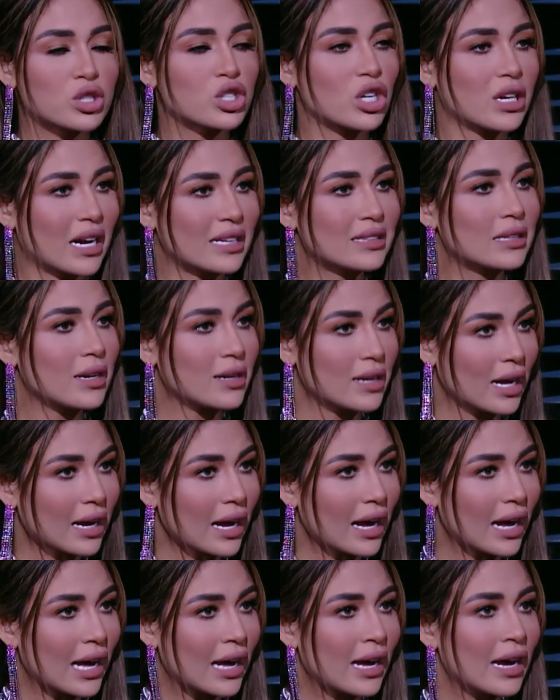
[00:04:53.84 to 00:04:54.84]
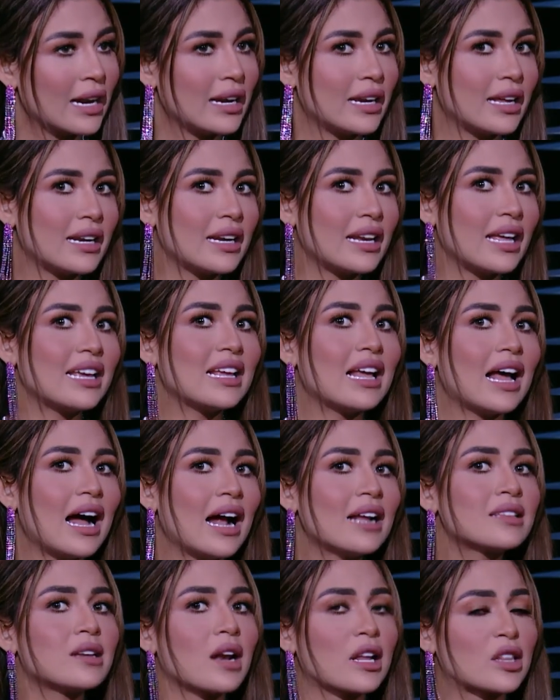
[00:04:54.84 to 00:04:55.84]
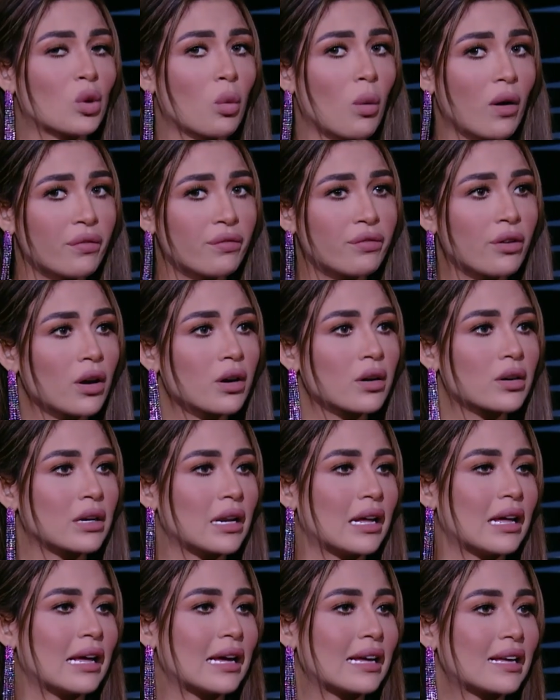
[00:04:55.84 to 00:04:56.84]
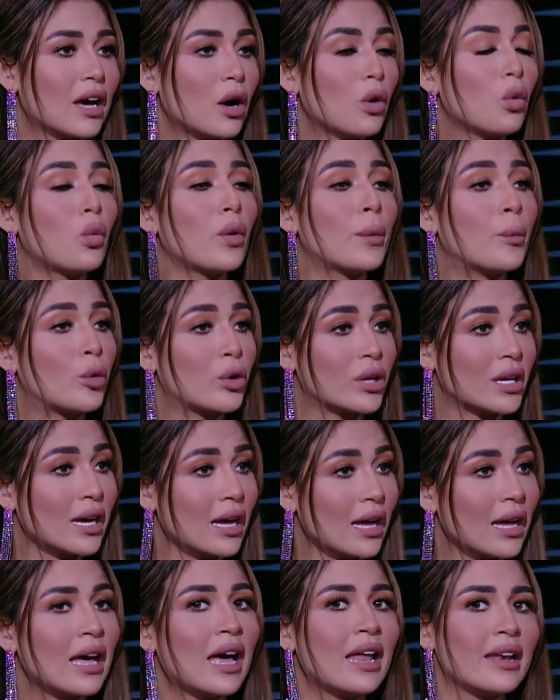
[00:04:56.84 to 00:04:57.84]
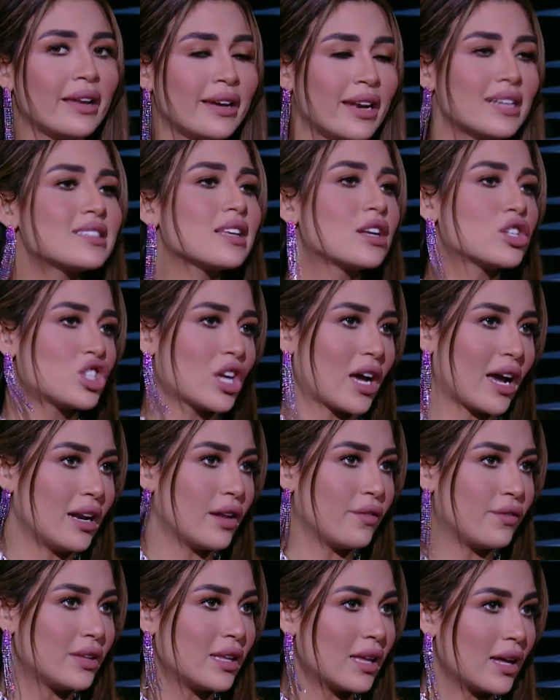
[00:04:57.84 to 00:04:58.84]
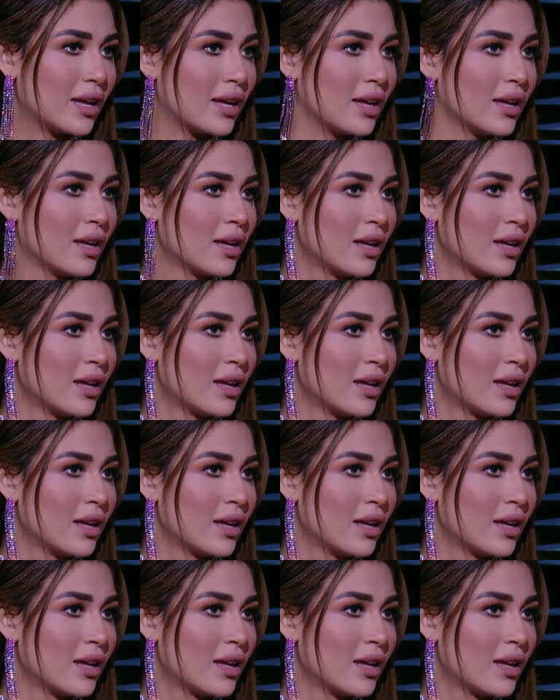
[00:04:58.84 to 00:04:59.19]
الشركات الناجحه لان هي قادره توفر جو مريح للناس اللي شغاله فيها